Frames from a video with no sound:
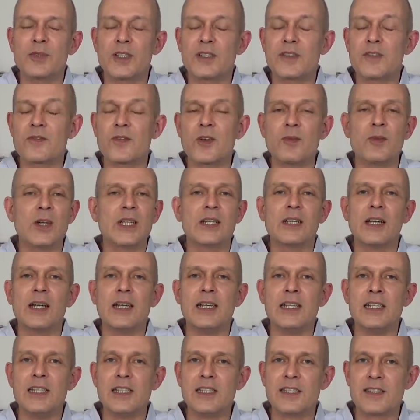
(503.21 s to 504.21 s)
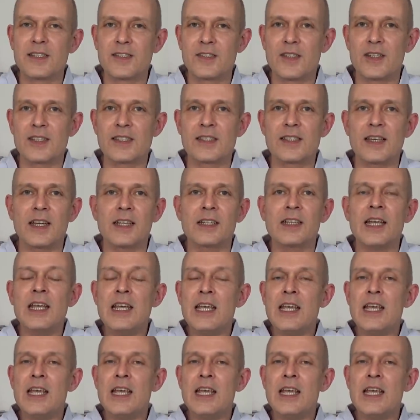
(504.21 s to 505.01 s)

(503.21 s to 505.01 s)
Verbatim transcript: Also wenn man da liest zurzeit,